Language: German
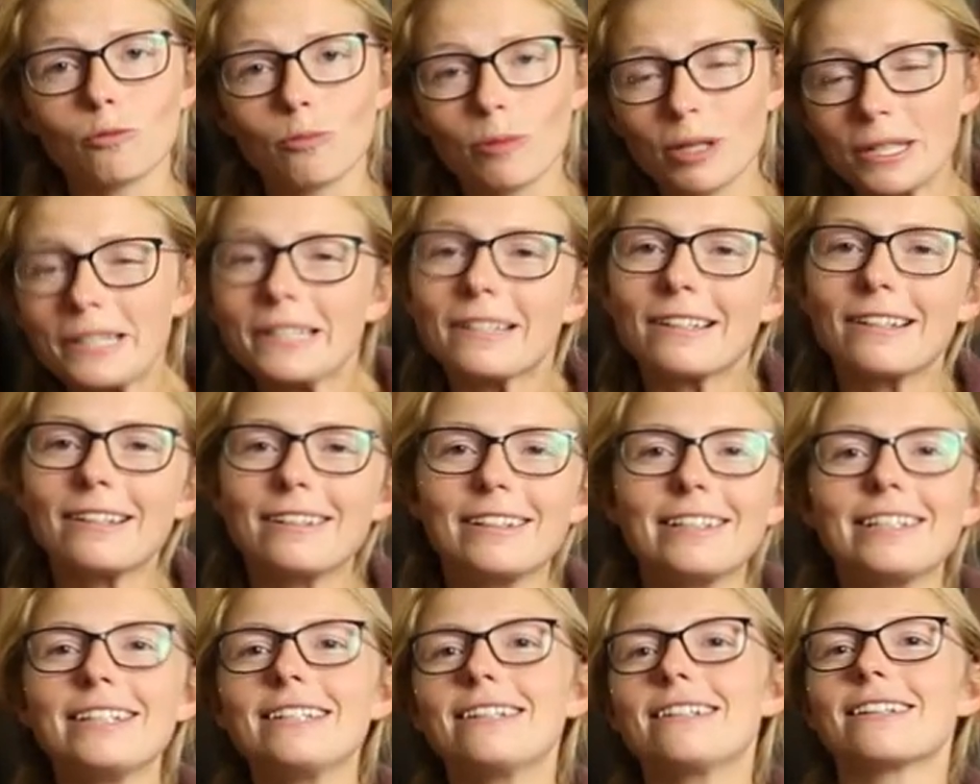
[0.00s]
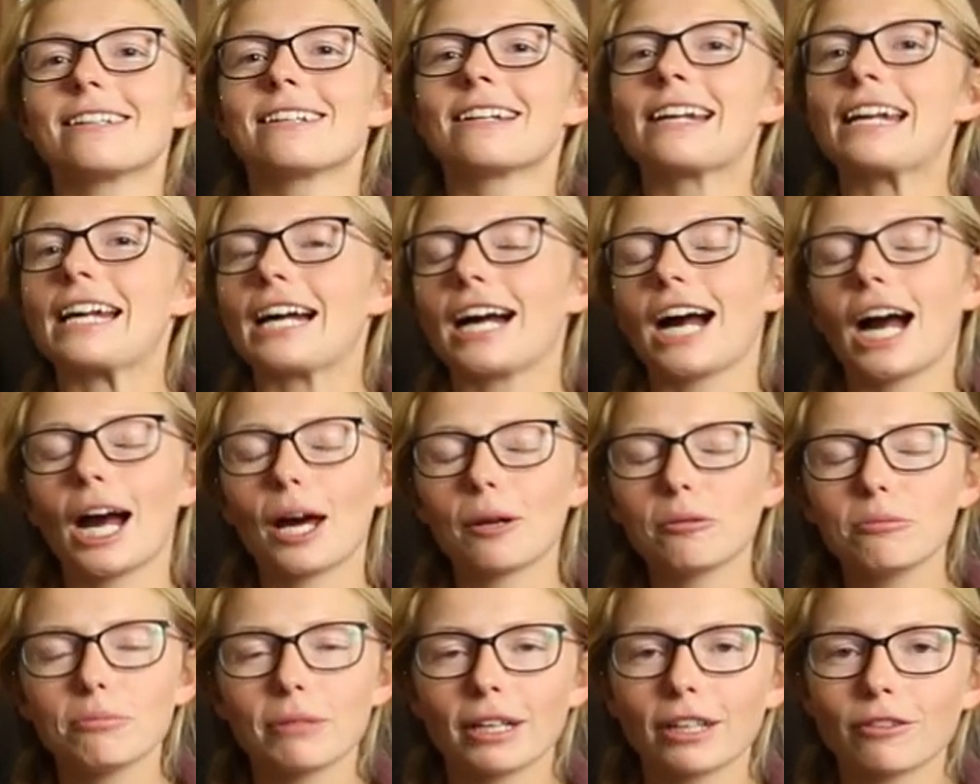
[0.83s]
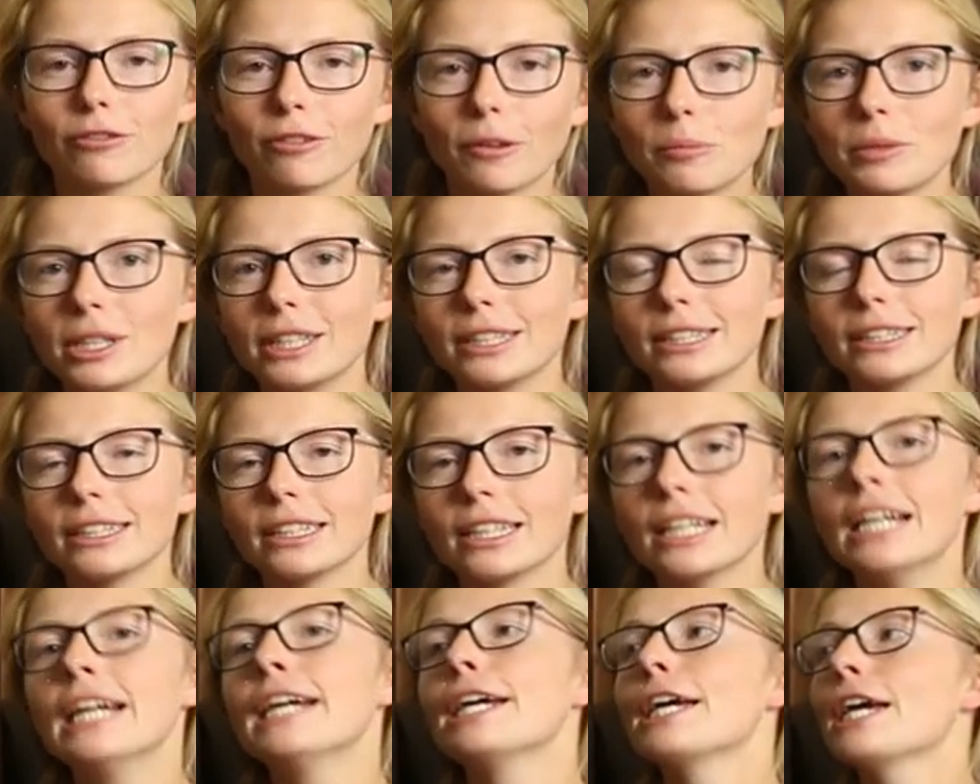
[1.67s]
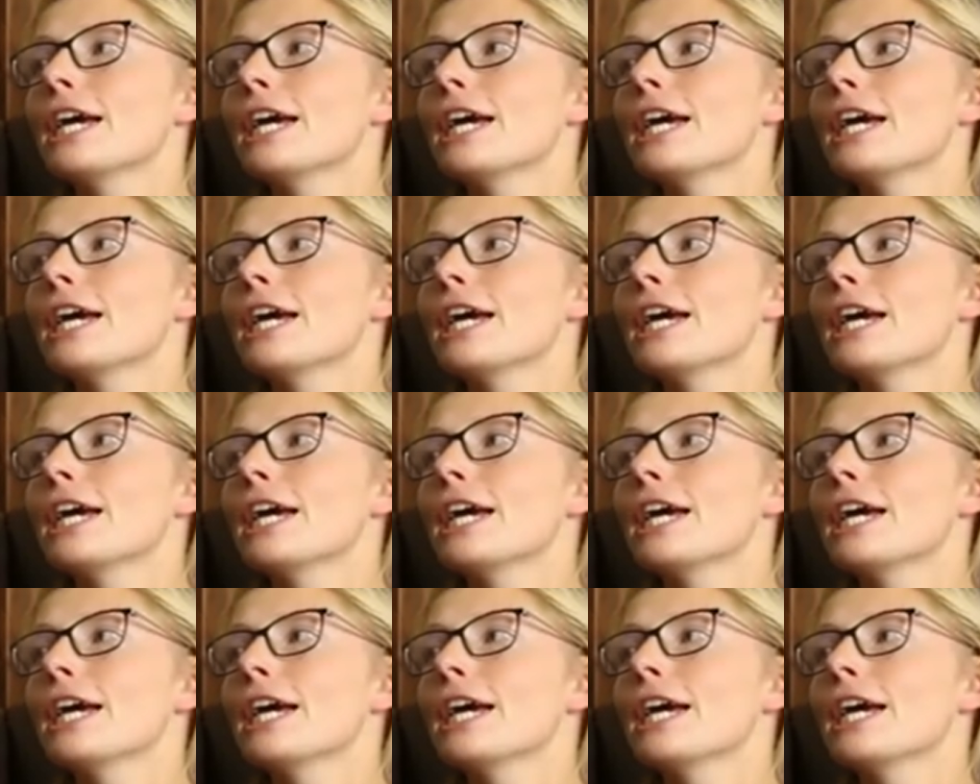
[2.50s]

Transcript: Mitglied in der Artback-Familie.